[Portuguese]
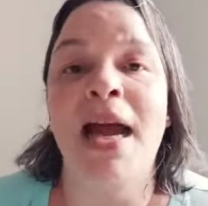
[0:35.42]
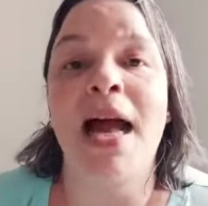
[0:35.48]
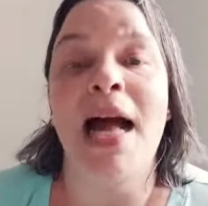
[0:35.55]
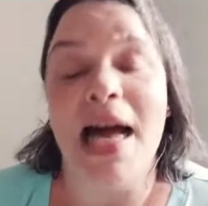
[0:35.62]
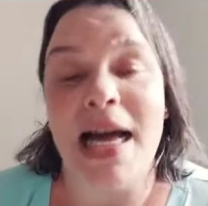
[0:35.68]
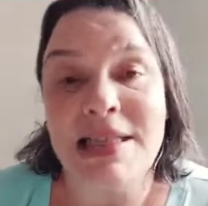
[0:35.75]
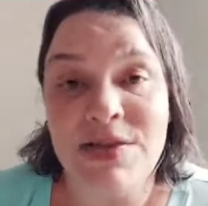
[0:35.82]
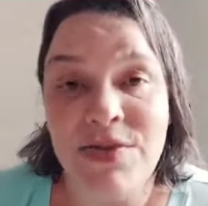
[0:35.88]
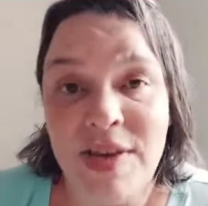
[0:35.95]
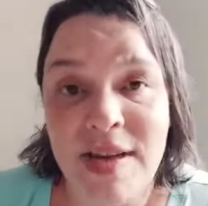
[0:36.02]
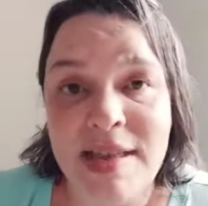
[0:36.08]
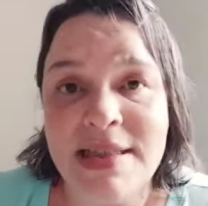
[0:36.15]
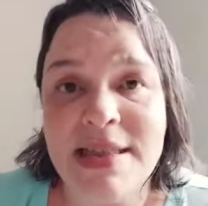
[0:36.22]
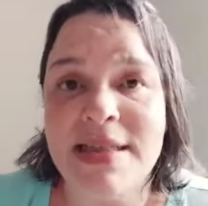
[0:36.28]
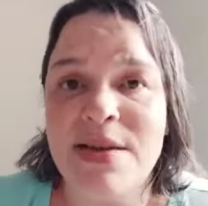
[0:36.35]
Às
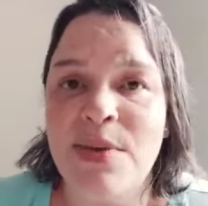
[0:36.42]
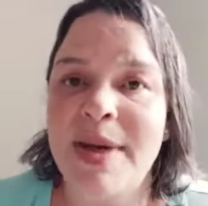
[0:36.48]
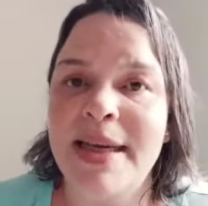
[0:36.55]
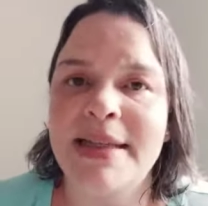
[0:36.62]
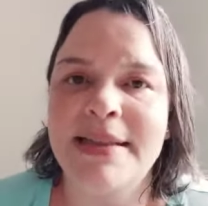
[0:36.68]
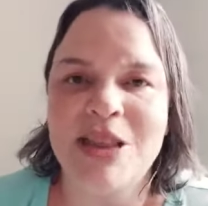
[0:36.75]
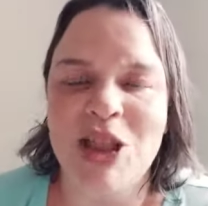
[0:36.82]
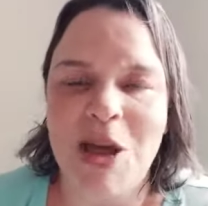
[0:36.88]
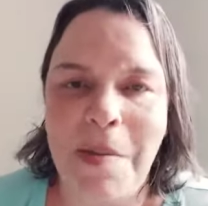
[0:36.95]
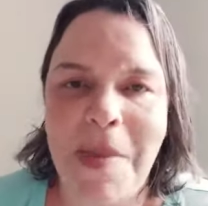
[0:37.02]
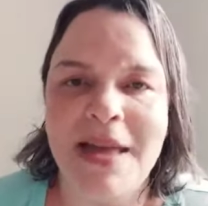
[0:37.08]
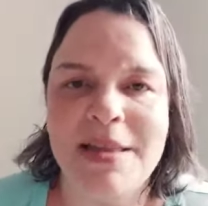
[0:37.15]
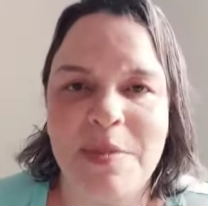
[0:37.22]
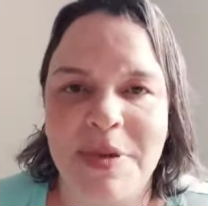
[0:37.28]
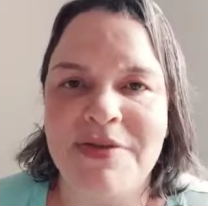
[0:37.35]
vezes eu era até
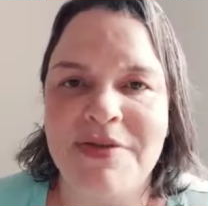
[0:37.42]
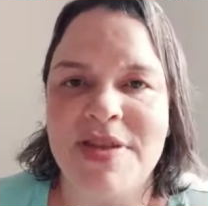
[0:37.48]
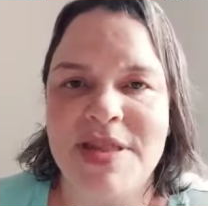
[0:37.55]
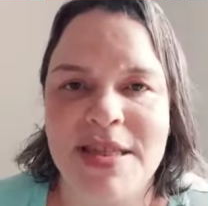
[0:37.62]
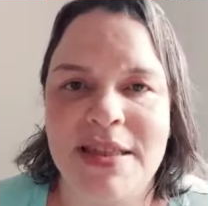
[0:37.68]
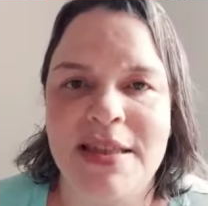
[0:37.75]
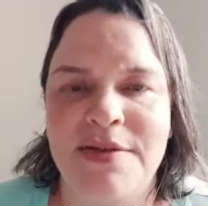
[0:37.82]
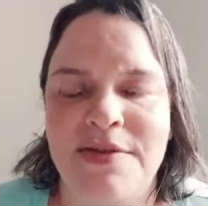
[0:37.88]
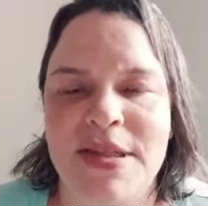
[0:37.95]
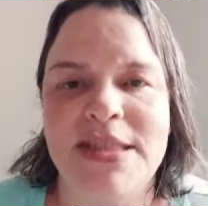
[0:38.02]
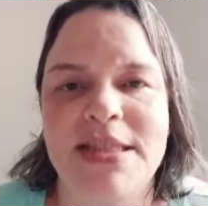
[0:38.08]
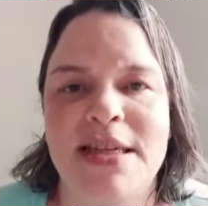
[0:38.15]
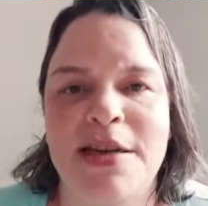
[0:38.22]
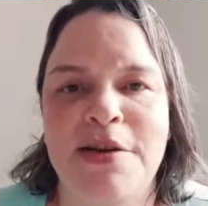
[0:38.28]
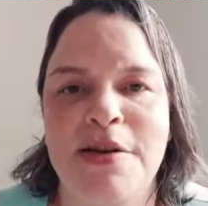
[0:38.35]
chamada para fazer
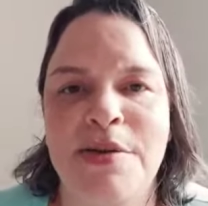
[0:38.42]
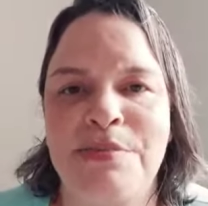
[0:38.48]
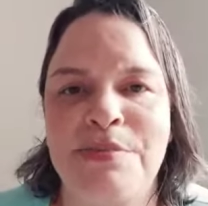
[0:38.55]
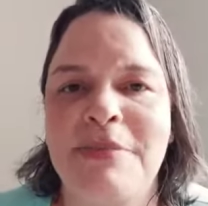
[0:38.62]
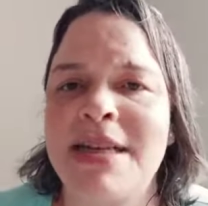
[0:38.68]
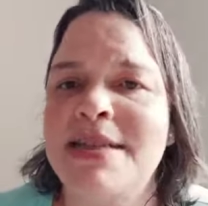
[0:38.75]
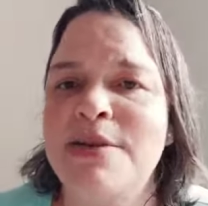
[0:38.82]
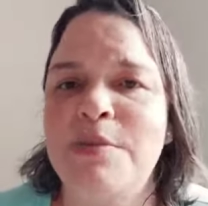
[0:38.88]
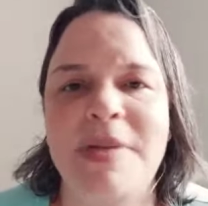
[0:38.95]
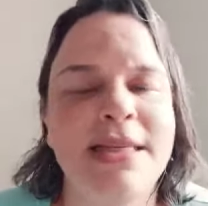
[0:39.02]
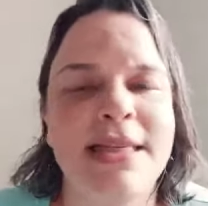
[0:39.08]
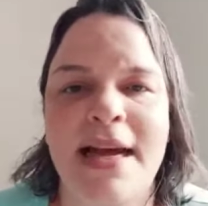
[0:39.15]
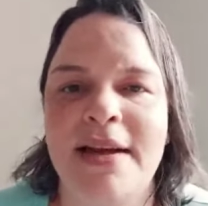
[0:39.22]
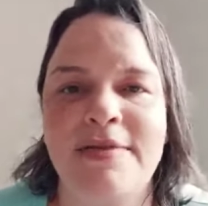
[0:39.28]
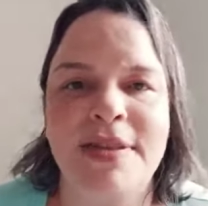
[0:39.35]
entrevista, mas não
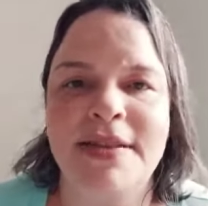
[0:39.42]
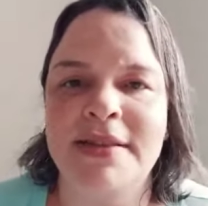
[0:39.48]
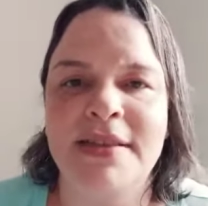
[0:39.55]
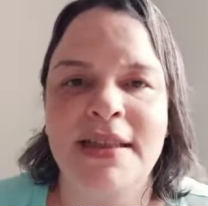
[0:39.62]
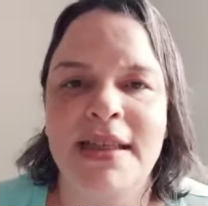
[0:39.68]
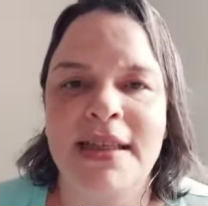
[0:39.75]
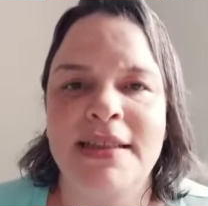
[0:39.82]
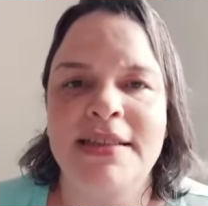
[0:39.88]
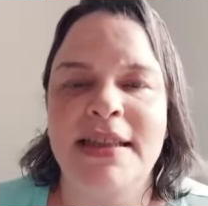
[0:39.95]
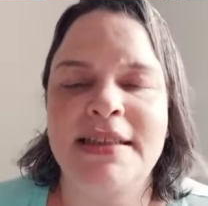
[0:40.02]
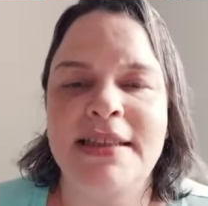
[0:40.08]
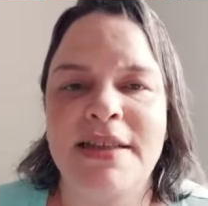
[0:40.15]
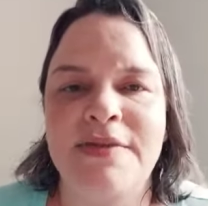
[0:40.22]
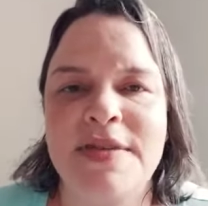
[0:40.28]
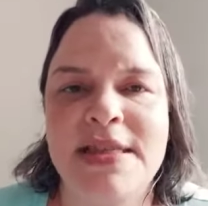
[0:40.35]
passava na
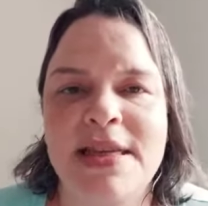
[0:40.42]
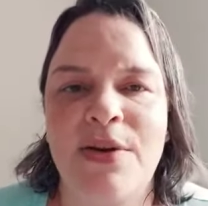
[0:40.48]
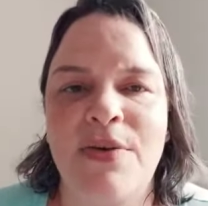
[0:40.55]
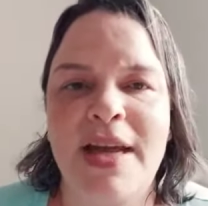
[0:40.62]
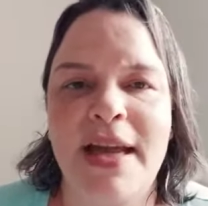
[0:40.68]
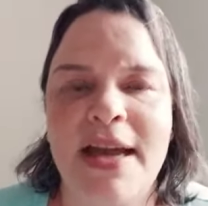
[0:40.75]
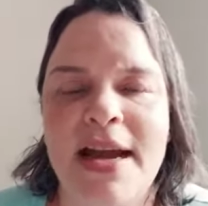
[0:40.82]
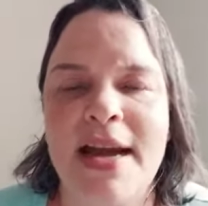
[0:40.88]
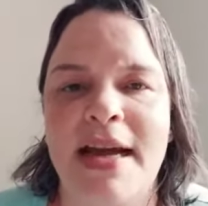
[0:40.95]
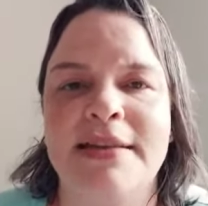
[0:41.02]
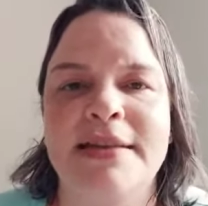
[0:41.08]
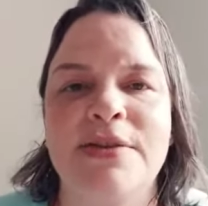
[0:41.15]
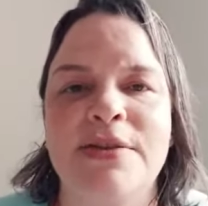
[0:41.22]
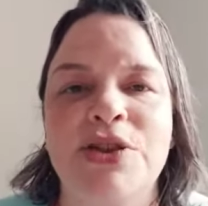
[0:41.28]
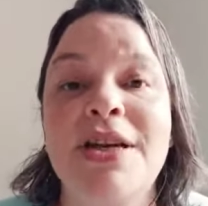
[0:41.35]
entrevista com o RH,
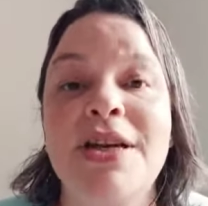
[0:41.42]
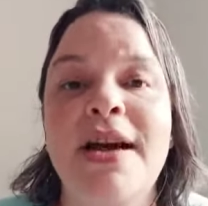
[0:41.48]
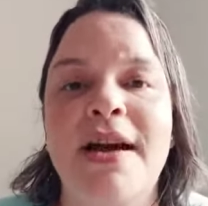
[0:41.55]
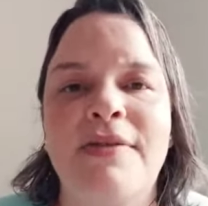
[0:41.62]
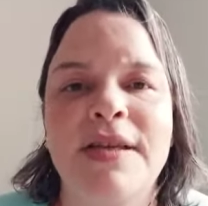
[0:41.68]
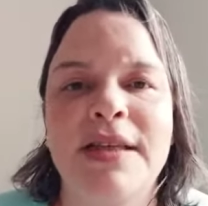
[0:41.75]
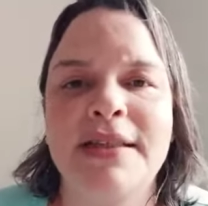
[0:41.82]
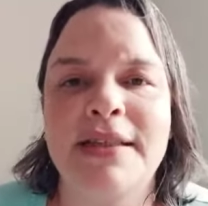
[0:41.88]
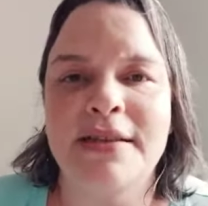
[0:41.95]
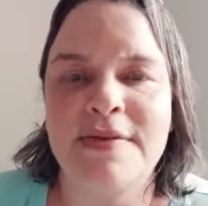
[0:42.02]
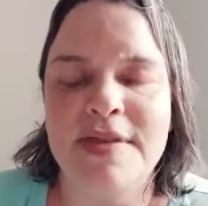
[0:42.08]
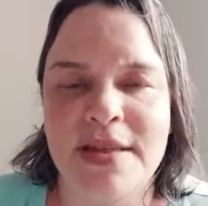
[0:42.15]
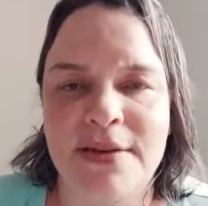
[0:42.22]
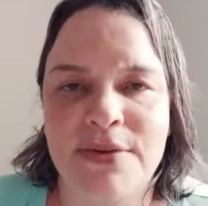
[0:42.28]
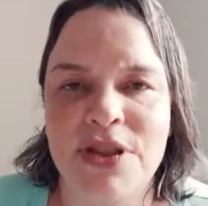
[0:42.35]
não chegava na
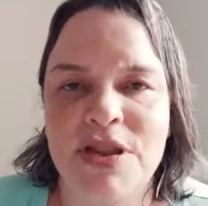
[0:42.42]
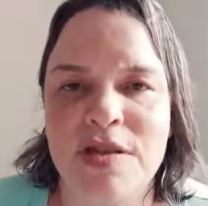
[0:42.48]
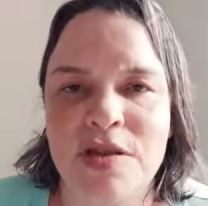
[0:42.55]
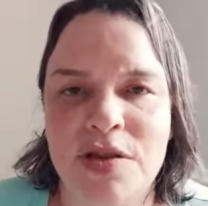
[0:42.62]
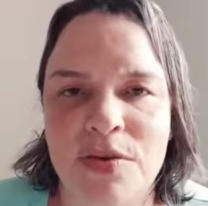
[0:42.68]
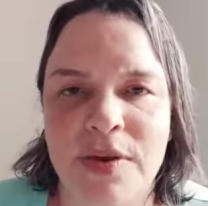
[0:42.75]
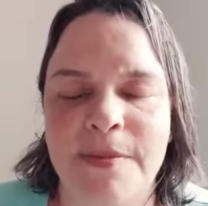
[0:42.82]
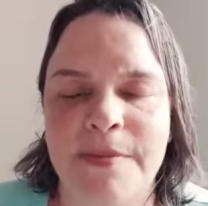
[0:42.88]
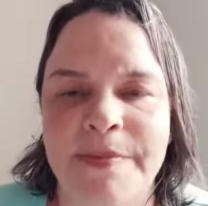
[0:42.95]
entrevista com o gestor.